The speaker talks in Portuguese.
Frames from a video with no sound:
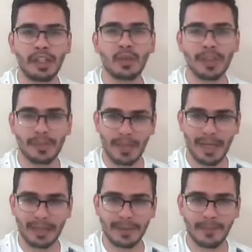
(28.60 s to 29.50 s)
em duas
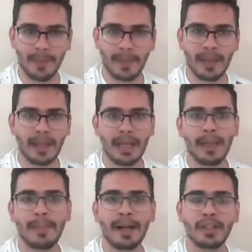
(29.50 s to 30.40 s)
partes. A
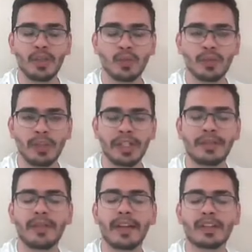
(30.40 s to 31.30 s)
parte 1, a gente
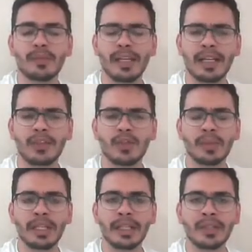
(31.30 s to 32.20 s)
vai falar sobre
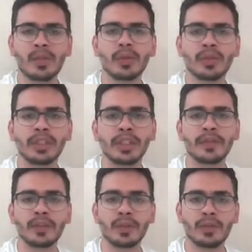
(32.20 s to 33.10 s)
anatomia, histologia e
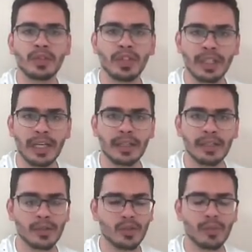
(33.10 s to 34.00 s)
fisiologia da
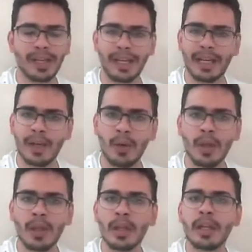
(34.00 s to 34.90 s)
glândula suprarrenal,
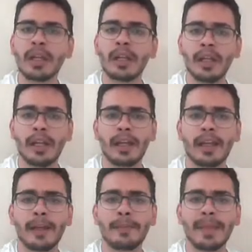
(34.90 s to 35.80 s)

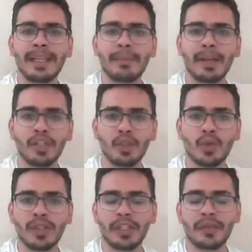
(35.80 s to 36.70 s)
é, e na parte
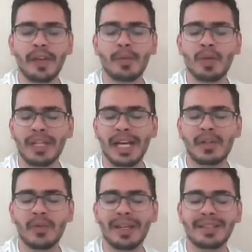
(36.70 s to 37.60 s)
2 a gente vai abordar a
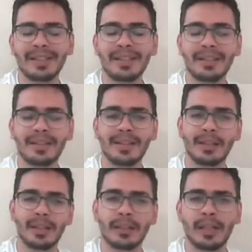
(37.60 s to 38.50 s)
doença em
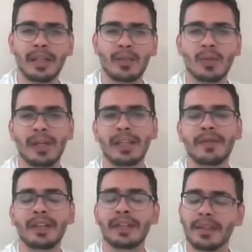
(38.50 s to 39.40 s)
si, né? com a
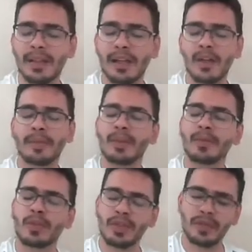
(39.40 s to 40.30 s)
definição, a
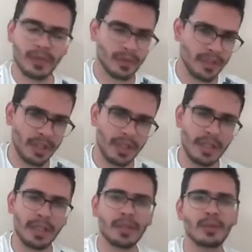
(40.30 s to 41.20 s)
epidemiologia de fatores de
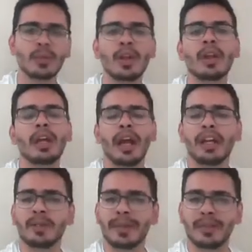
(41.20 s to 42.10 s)
risco, a
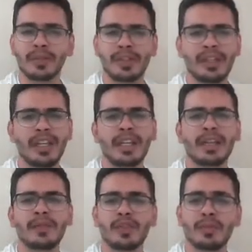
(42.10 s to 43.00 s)

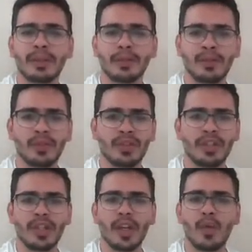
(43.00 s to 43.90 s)
idiopatogenia,
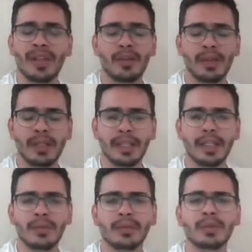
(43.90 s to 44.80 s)
fisiopatologia, quadro
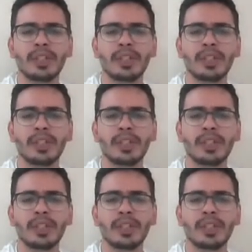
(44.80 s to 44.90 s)
clínico,